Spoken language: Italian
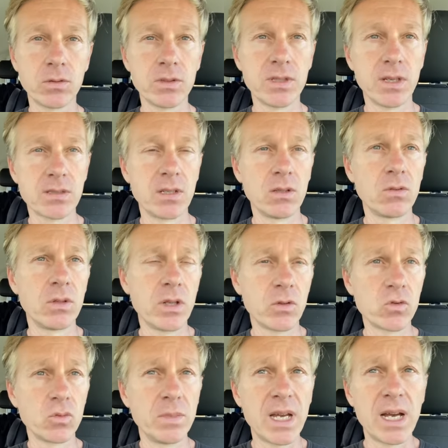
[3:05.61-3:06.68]
così ha scritto nero
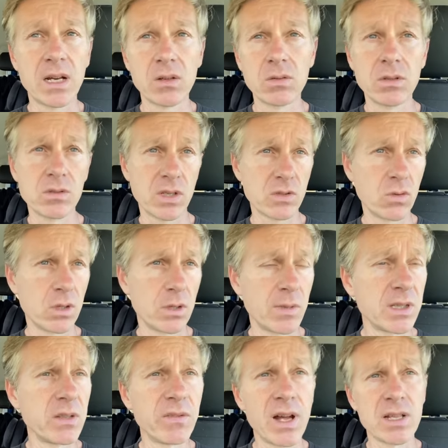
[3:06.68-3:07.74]
su bianco, questo è
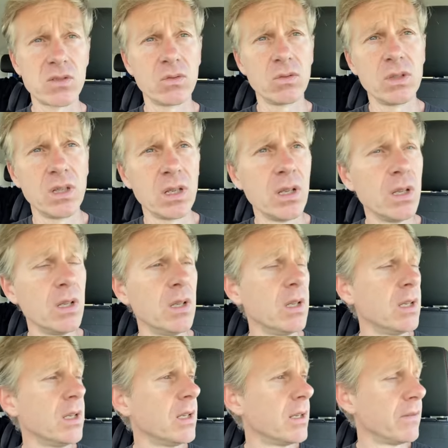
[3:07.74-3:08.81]
assolutamente falso, quindi
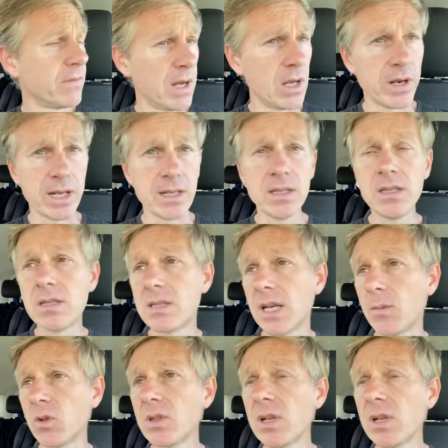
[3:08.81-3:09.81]
allora iniziamo.